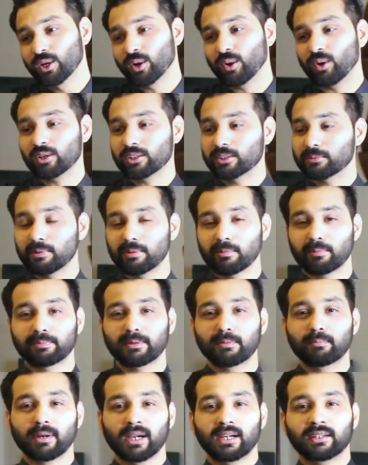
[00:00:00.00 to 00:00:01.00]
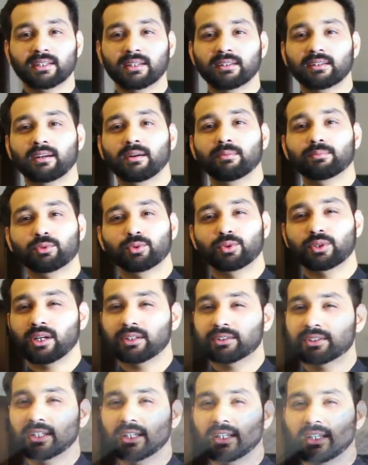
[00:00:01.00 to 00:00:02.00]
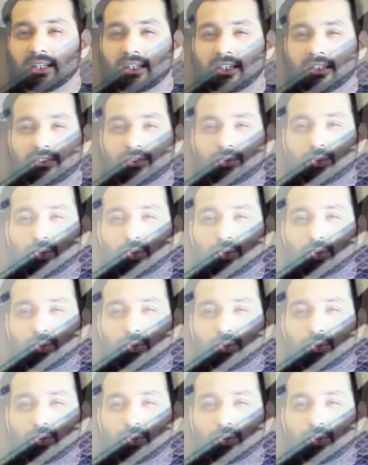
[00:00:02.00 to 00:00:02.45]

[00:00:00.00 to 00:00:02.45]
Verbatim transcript: और जब मैं अपना बैठ के आराम को रात के एक